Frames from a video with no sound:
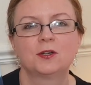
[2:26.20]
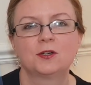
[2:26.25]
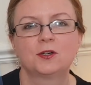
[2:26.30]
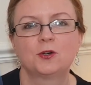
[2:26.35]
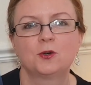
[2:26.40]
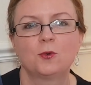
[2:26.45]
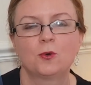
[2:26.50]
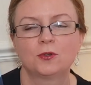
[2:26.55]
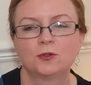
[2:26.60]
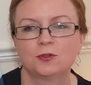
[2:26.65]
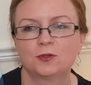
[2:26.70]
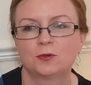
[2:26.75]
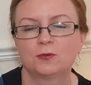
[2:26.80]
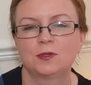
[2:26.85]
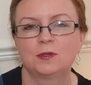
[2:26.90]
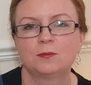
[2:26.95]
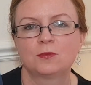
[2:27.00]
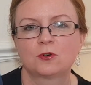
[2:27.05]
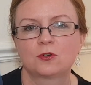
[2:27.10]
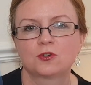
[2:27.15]
chłodną
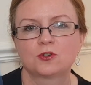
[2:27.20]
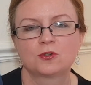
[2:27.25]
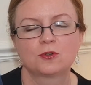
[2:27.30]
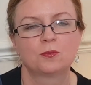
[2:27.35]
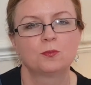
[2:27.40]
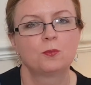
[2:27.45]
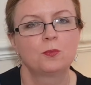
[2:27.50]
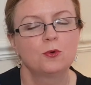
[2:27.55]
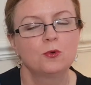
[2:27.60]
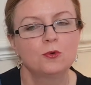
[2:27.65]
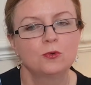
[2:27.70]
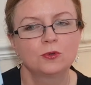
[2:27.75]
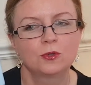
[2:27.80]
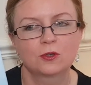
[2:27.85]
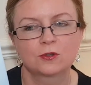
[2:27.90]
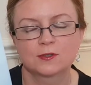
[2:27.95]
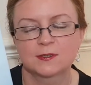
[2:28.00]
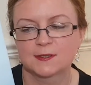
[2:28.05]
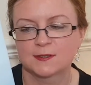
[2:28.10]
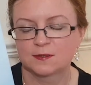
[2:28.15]
i mroźną
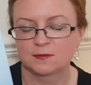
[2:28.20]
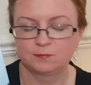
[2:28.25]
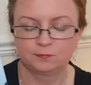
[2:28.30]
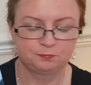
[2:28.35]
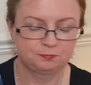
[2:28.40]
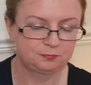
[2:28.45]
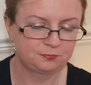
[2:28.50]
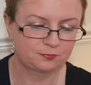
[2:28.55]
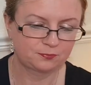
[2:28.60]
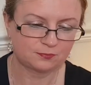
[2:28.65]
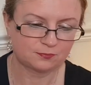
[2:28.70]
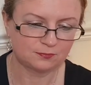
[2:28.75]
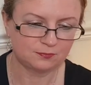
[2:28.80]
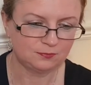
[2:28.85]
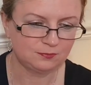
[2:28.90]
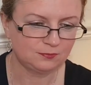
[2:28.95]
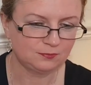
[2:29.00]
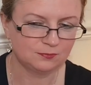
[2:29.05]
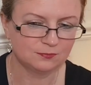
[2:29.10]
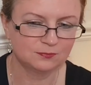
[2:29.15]
północ.
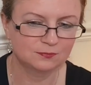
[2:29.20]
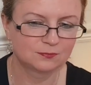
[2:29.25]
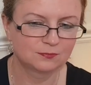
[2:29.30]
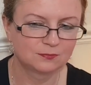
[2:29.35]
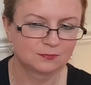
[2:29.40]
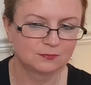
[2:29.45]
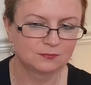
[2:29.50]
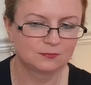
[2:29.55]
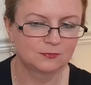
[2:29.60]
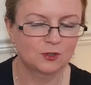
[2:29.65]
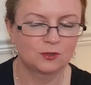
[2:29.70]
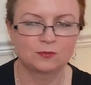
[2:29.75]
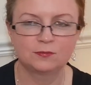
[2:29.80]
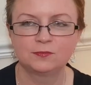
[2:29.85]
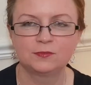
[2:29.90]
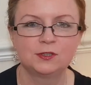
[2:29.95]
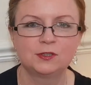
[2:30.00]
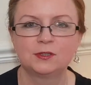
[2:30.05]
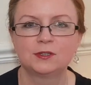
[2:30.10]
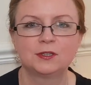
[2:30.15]
No,
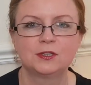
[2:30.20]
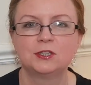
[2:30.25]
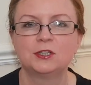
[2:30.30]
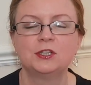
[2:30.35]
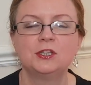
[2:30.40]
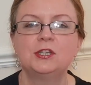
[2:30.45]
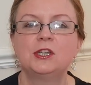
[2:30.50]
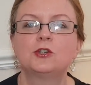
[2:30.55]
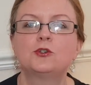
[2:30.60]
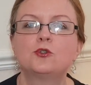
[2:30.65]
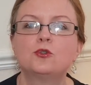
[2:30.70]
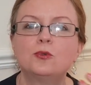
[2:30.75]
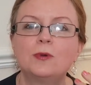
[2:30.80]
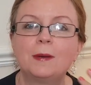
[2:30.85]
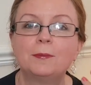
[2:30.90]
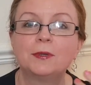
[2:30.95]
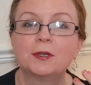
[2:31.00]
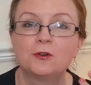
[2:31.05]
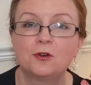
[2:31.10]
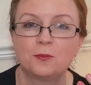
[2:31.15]
nie
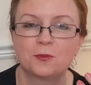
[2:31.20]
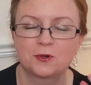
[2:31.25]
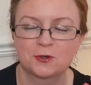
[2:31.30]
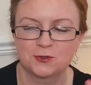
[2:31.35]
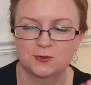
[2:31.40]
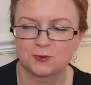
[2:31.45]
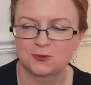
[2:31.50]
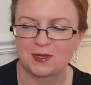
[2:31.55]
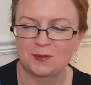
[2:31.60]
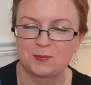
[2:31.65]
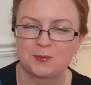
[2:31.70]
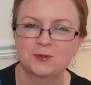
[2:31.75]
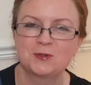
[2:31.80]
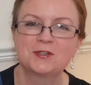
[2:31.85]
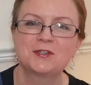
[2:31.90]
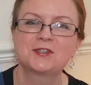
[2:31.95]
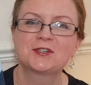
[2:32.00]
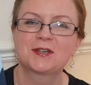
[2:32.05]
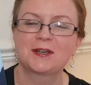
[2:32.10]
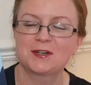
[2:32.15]
czułam tego mrozu na
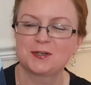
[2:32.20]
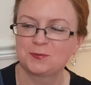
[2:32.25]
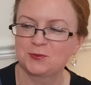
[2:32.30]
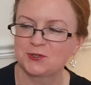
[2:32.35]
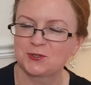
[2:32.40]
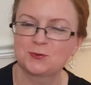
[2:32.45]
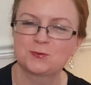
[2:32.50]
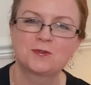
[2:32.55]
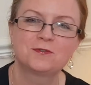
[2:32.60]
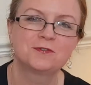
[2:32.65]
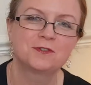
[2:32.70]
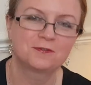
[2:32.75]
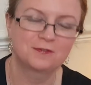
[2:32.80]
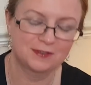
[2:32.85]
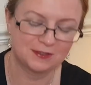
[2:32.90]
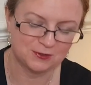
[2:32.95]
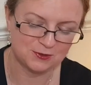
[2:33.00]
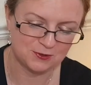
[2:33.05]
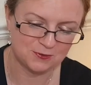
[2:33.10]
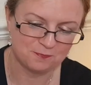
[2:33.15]
policzkach
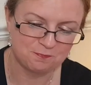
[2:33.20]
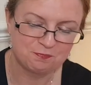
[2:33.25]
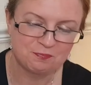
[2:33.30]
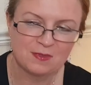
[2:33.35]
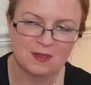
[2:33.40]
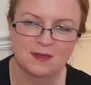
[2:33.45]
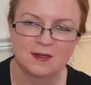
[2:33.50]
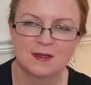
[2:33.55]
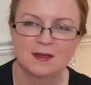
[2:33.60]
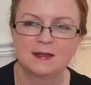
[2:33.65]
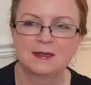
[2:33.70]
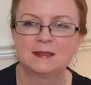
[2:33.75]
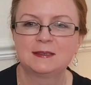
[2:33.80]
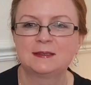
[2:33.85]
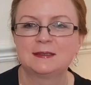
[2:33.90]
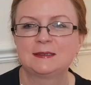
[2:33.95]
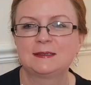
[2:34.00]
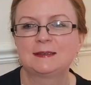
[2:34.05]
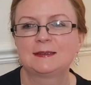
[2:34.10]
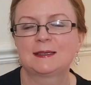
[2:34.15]
przysłowiowego.
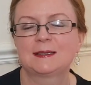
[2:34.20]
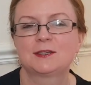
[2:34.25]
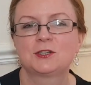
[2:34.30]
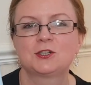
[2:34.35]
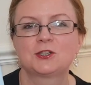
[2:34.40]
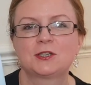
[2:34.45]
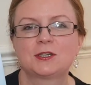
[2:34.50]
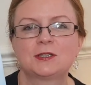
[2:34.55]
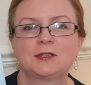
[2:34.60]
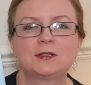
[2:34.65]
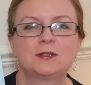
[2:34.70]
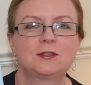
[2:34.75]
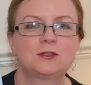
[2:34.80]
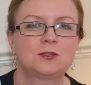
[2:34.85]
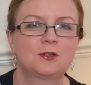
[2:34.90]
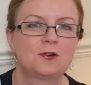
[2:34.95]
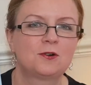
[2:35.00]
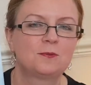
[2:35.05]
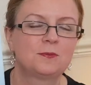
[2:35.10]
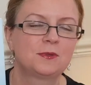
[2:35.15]
E, także
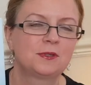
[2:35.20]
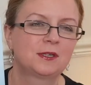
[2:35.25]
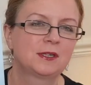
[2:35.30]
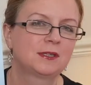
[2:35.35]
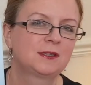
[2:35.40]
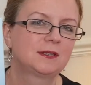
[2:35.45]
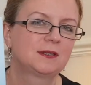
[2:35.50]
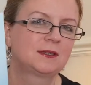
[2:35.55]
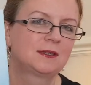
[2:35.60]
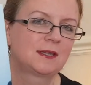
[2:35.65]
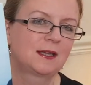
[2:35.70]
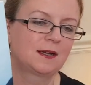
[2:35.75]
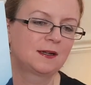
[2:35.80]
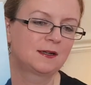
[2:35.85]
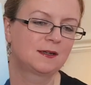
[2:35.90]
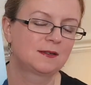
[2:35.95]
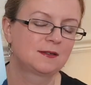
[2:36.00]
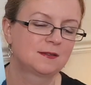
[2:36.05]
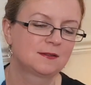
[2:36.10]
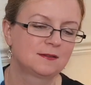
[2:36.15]
to mnie
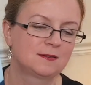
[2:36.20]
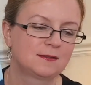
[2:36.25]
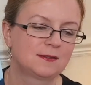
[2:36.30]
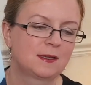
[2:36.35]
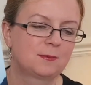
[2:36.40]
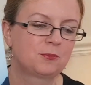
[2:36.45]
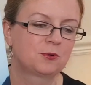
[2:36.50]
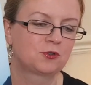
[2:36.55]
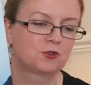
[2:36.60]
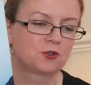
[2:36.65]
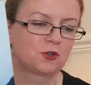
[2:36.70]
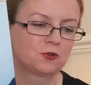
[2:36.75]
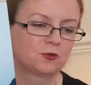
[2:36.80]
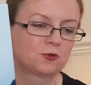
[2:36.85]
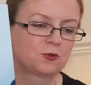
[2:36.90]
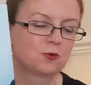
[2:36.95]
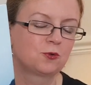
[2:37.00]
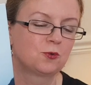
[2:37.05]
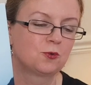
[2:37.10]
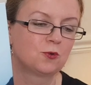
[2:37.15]
tak e, na
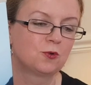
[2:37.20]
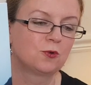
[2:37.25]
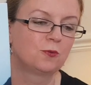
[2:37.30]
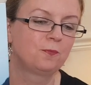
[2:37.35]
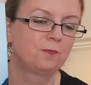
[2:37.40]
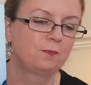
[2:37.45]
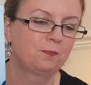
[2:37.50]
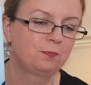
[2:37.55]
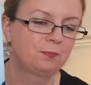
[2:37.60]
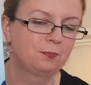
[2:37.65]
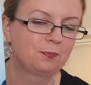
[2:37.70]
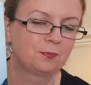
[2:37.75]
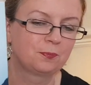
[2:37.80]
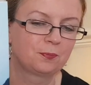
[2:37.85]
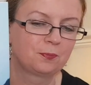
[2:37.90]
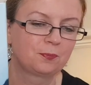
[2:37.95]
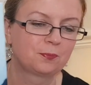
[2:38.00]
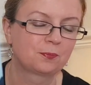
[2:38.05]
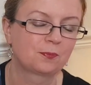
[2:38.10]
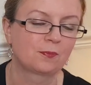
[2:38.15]
początku
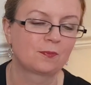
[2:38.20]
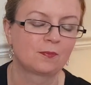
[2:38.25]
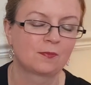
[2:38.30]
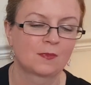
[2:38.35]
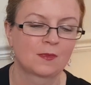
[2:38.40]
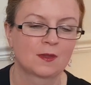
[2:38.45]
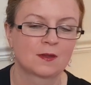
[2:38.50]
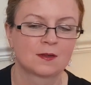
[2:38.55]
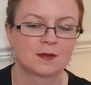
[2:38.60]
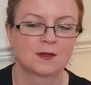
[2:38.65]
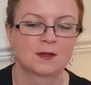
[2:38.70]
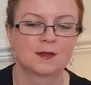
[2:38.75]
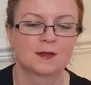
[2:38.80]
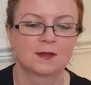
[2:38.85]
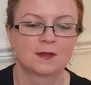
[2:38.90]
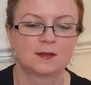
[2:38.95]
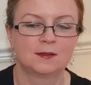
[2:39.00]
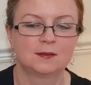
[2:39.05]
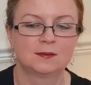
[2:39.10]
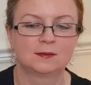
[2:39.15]
mm,
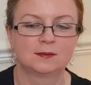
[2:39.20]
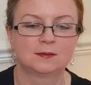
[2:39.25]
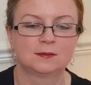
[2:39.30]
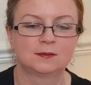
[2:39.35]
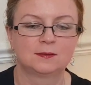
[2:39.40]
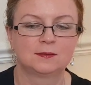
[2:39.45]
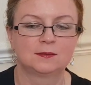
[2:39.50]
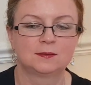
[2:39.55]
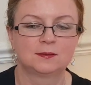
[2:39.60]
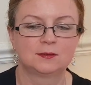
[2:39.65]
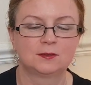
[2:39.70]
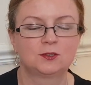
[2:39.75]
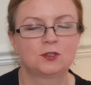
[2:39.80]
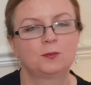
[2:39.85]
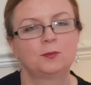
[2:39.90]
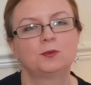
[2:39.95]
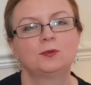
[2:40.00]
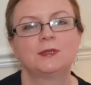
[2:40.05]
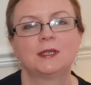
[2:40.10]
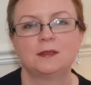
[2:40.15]
e, to
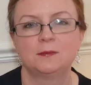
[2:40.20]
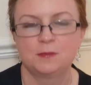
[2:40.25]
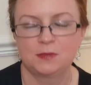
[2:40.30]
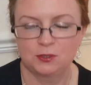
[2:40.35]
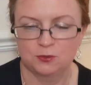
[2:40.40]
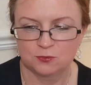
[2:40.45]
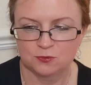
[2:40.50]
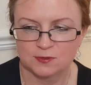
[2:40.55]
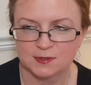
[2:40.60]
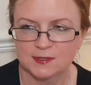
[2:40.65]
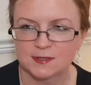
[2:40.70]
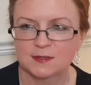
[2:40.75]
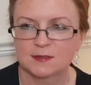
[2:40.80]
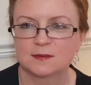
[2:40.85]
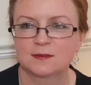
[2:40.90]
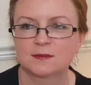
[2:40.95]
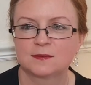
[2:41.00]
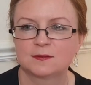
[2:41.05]
był ten minus